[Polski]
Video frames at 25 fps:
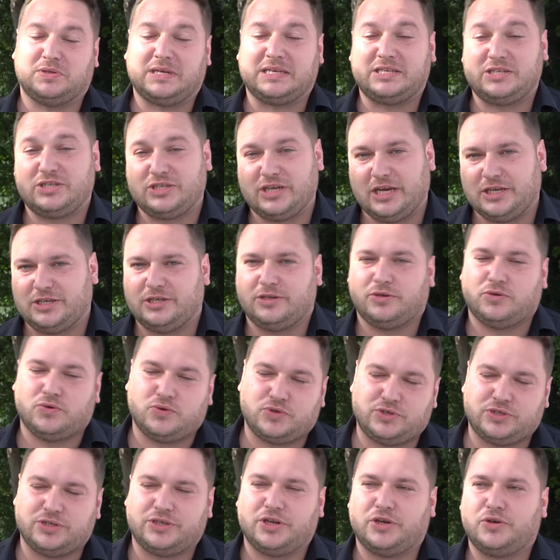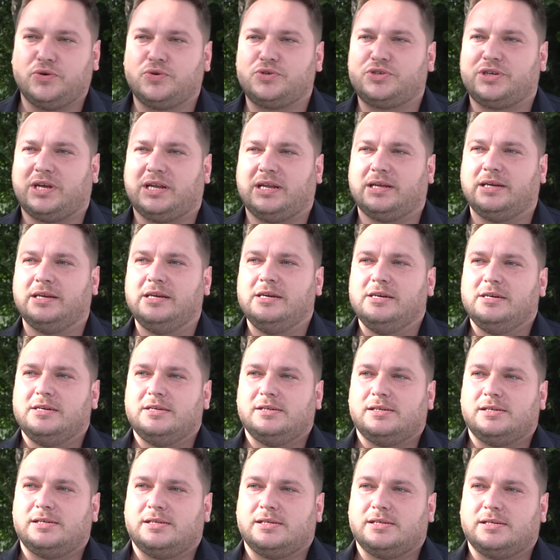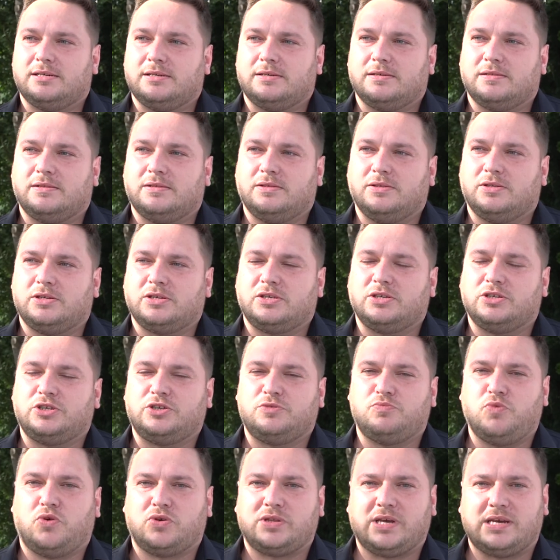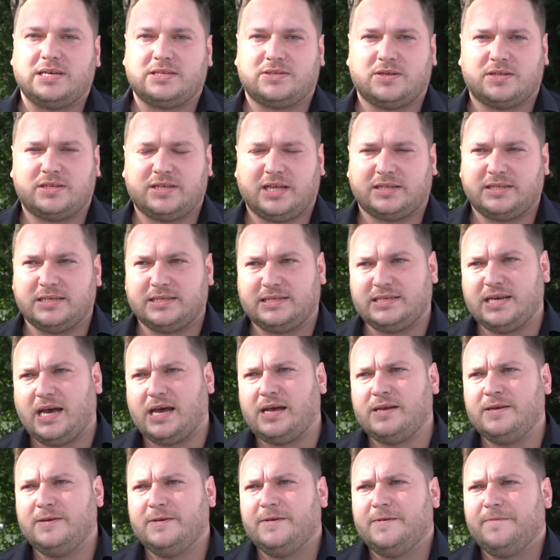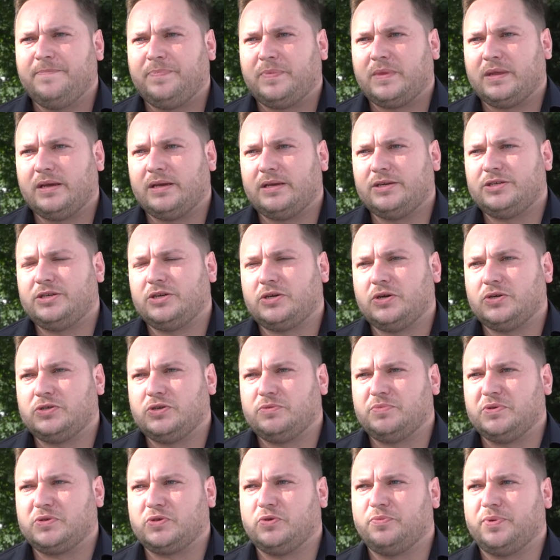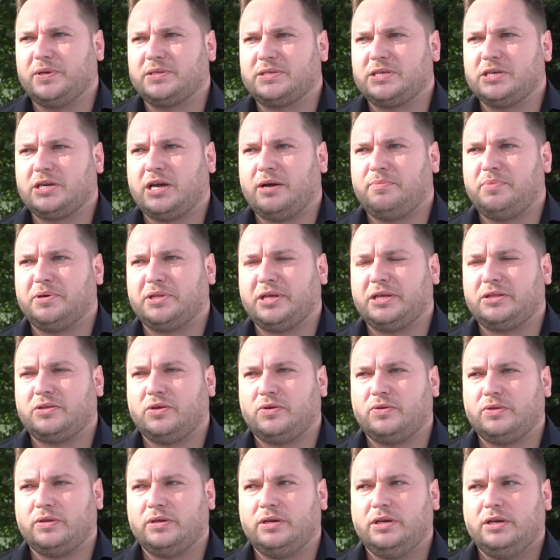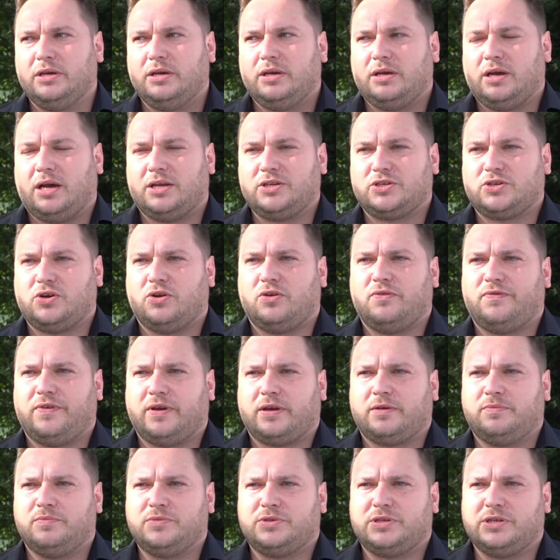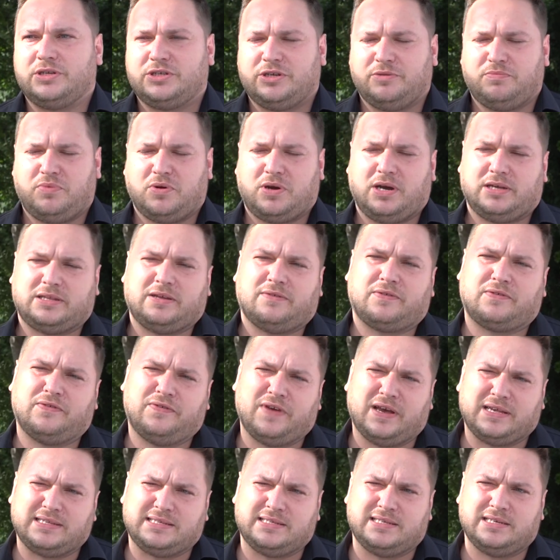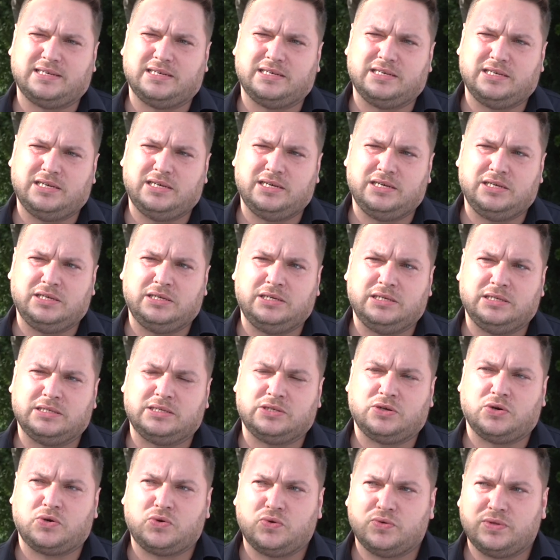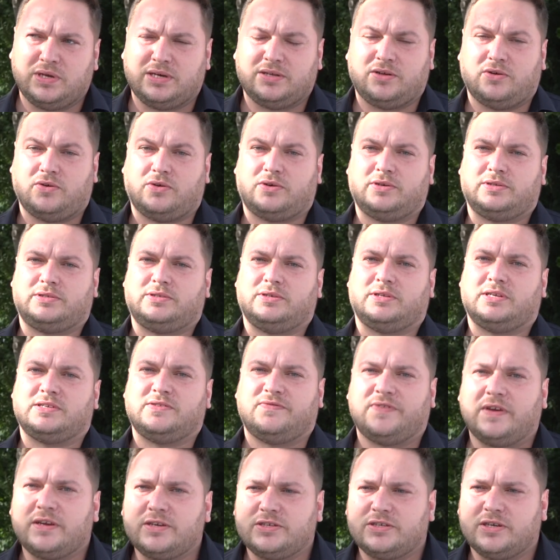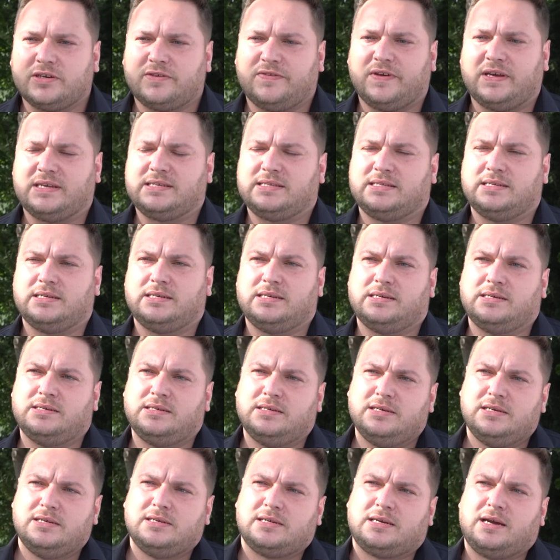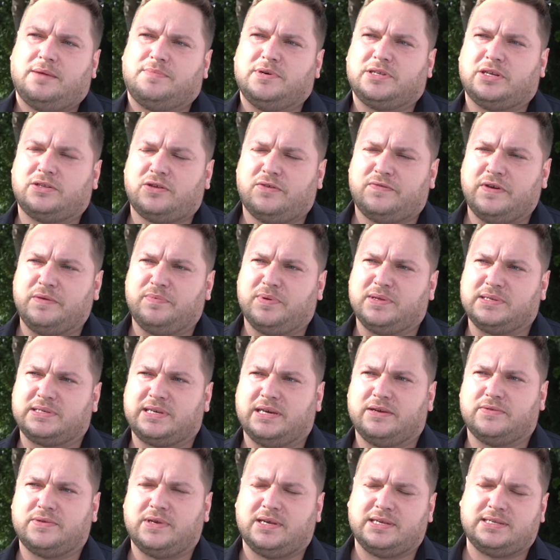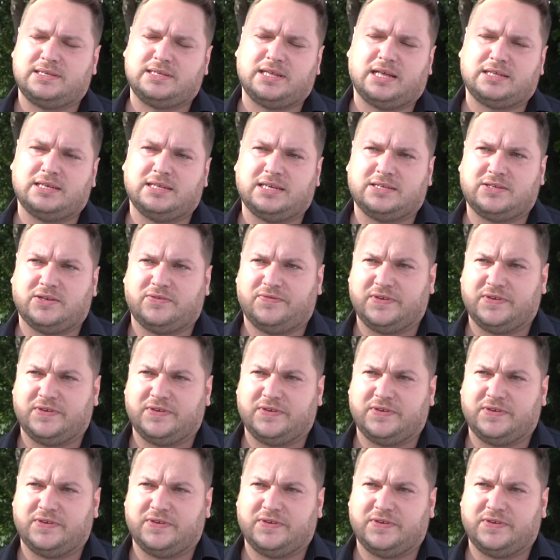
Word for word: po raz trzeci, już i nie już, ale e, dosyć młoda jest to tradycja, e, jeśli chodzi o biskupiecki kabareton, aczkolwiek myślę, że bogata w gwiazdy i z roku na rok coraz większe gwiazdy kabaretowej polskiej estrady nas